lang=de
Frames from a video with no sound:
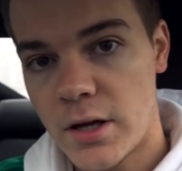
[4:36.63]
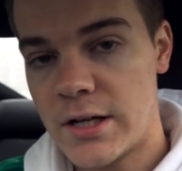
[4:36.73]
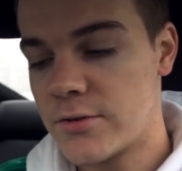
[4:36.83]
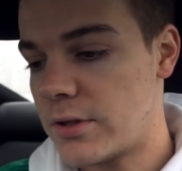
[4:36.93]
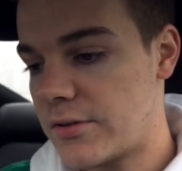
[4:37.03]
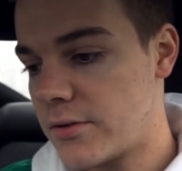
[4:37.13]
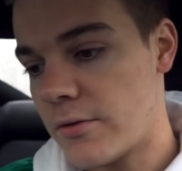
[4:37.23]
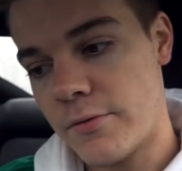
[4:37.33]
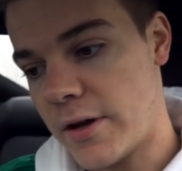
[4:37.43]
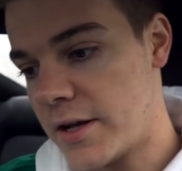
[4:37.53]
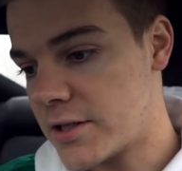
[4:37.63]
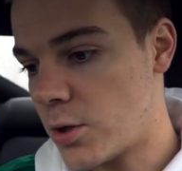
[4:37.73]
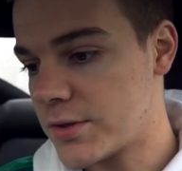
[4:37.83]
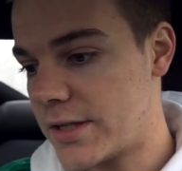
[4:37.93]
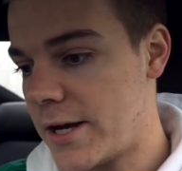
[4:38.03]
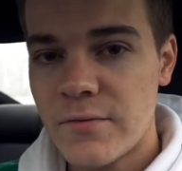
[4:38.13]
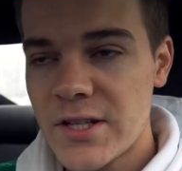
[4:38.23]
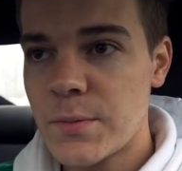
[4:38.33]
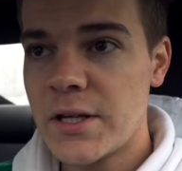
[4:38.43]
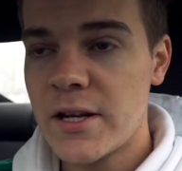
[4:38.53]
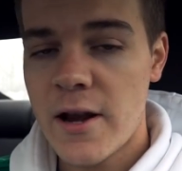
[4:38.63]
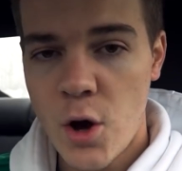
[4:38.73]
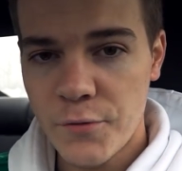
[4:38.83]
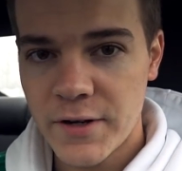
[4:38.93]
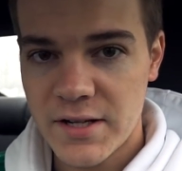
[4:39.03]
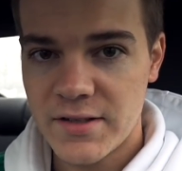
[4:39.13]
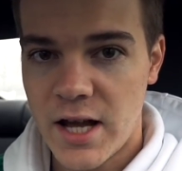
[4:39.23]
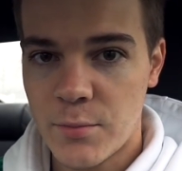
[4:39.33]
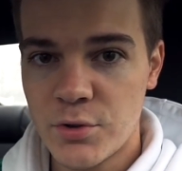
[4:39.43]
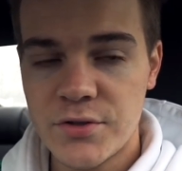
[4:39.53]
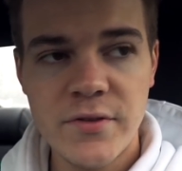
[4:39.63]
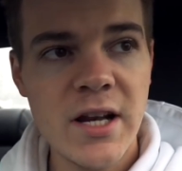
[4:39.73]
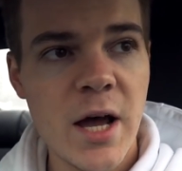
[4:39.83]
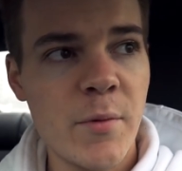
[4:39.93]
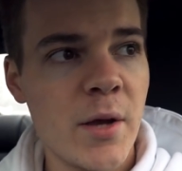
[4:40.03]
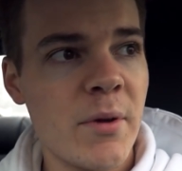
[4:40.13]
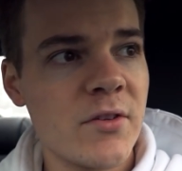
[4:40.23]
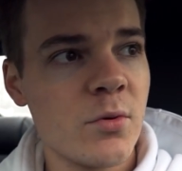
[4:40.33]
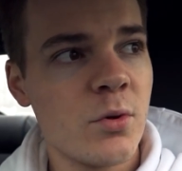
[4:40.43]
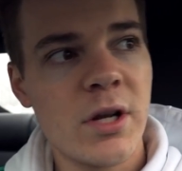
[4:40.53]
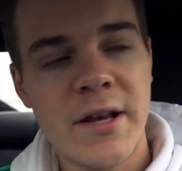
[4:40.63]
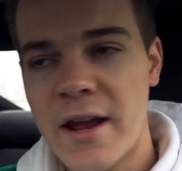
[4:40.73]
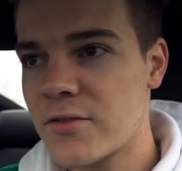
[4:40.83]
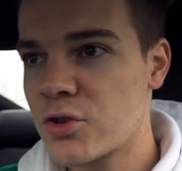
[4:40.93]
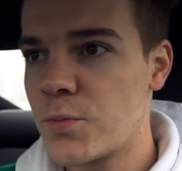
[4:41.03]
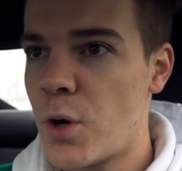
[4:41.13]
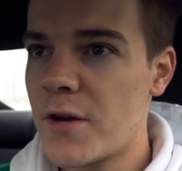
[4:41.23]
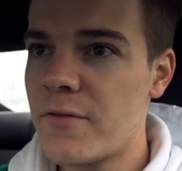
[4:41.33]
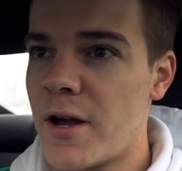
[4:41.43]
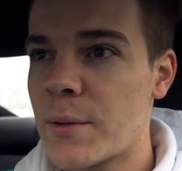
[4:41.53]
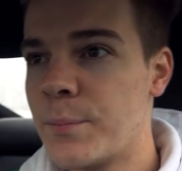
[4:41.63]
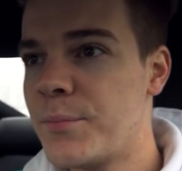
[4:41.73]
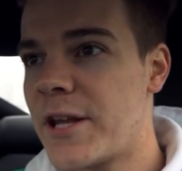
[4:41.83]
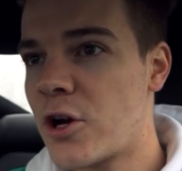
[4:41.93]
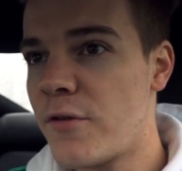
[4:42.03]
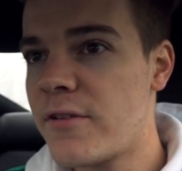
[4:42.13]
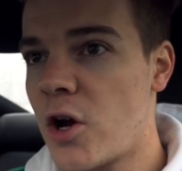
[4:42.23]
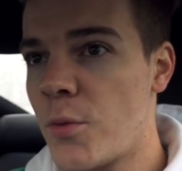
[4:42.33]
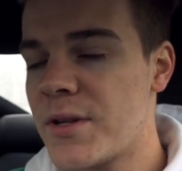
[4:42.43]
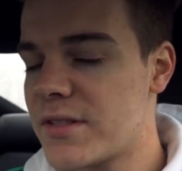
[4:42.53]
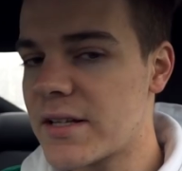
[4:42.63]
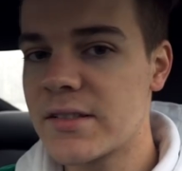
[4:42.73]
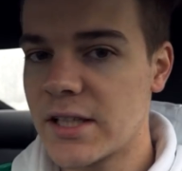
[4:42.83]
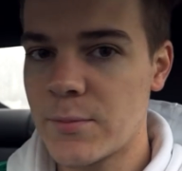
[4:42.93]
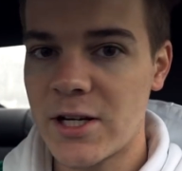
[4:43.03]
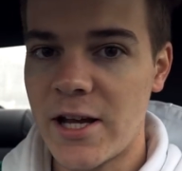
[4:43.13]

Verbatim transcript: Also das feiere ich auch sehr. Was man hier dann auch wirklich sagen muss, viele haben ja immer so oder denken so Sportwagen, hm, der Kofferraum ist extrem